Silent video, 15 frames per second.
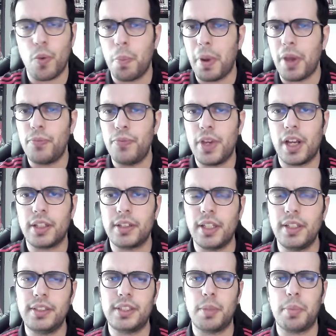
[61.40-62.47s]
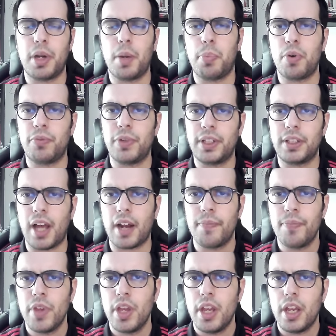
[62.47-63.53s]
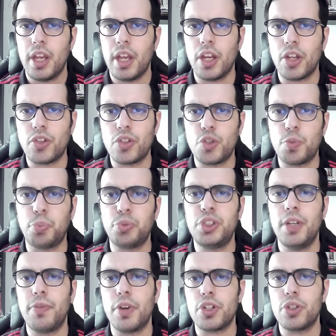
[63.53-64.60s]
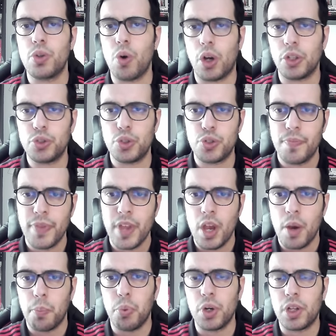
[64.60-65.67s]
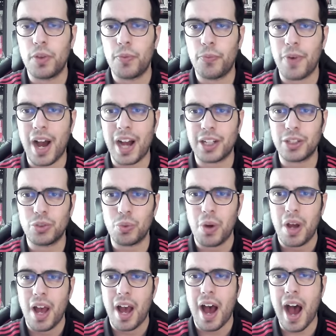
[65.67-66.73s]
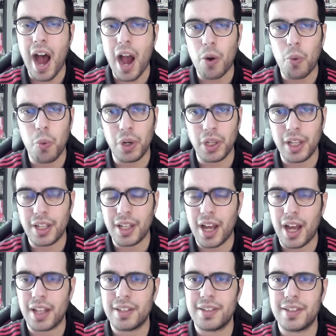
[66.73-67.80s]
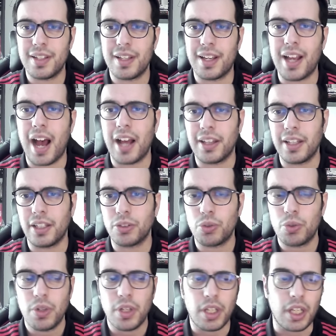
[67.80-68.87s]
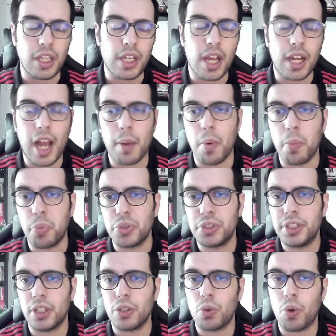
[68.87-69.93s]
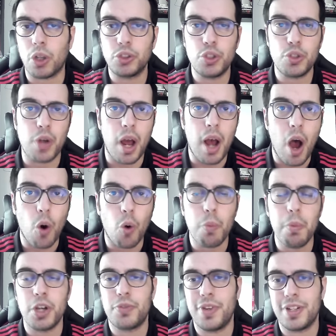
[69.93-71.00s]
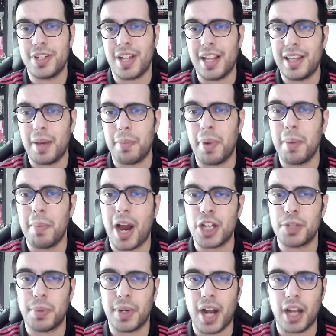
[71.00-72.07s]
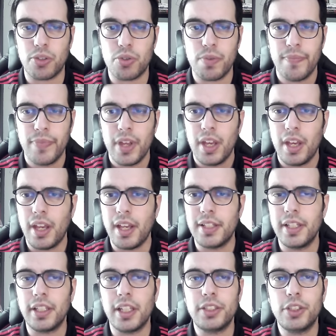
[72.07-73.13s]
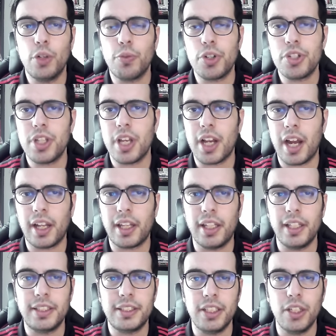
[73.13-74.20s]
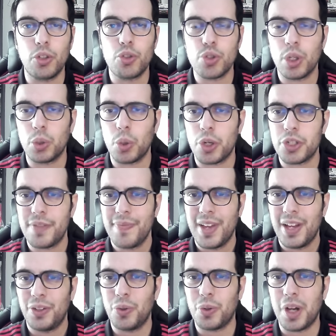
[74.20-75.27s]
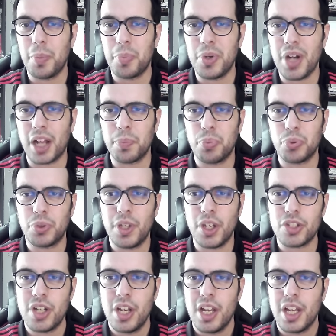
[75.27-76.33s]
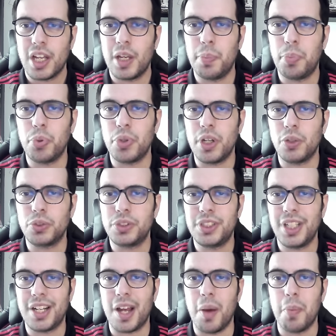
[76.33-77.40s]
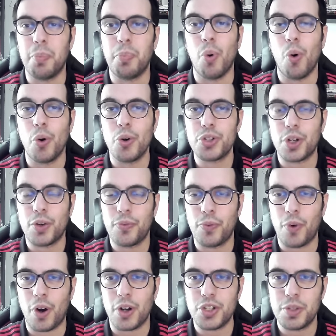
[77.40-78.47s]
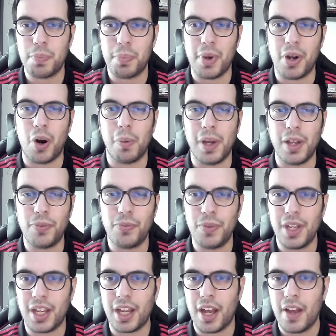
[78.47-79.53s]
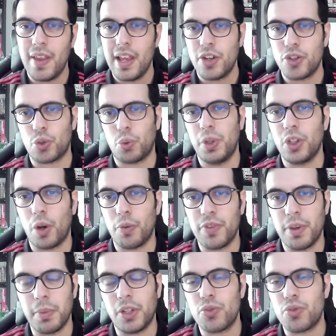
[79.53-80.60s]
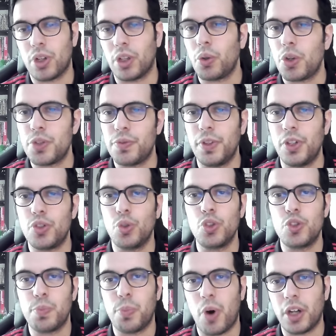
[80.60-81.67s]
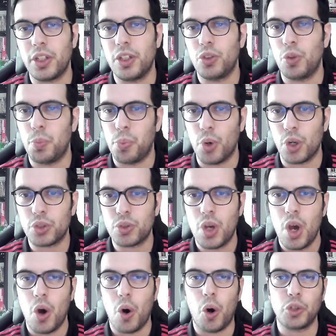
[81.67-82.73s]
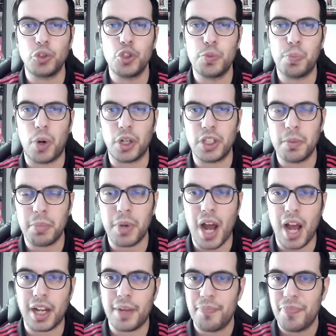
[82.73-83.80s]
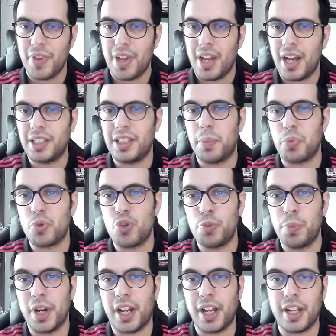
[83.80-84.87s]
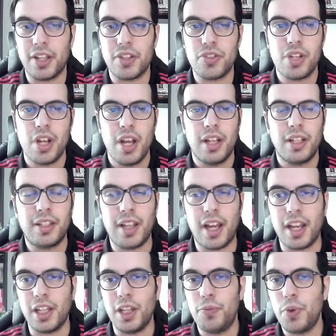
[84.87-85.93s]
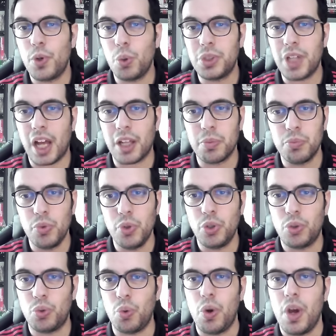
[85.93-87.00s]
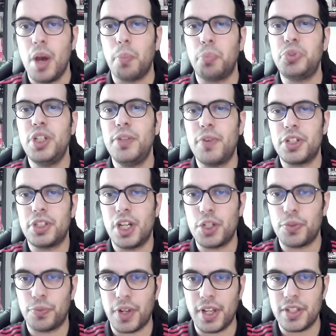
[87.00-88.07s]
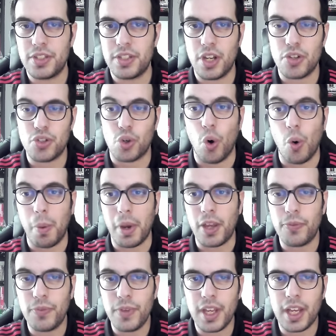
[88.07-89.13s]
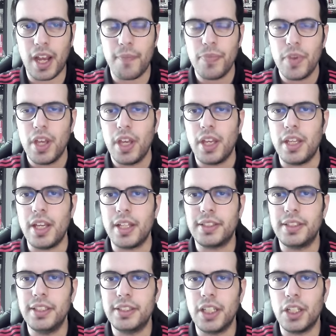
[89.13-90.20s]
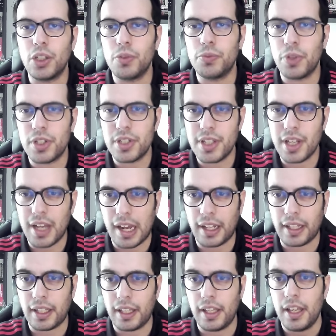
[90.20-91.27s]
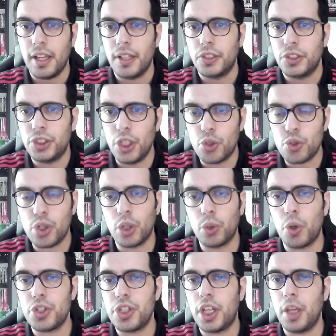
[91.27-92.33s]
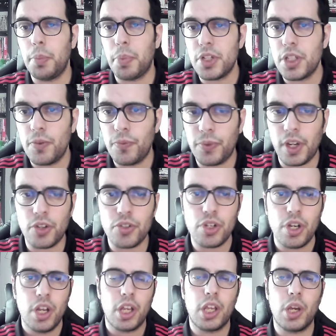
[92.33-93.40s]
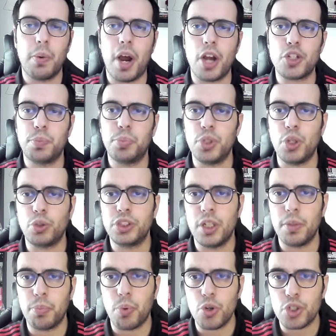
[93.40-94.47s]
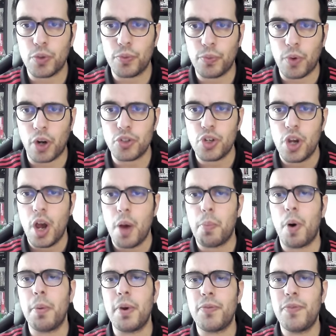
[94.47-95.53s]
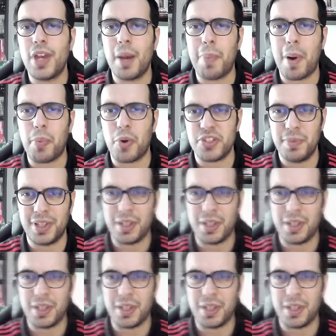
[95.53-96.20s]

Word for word: o Benfica tem de saber aproveitar esses possíveis negócios, porque de facto há qualidade cá dentro e acabam por ser negócios algumas vezes até bem mais baratos. E sendo assim, eu vou destacar aqui cinco jogadores do Campeonato Português que poderiam ser bons reforços para o Benfica, excluindo obviamente jogadores vindos do Sporting, do Porto ou do Sporting Braga, até porque os barcarenses têm dificultado muito possíveis transferências com o Benfica e assim sendo eu vou destacar aqui cinco jogadores de equipas diferentes que eu acho que podiam ser bons reforços para o Benfica para a próxima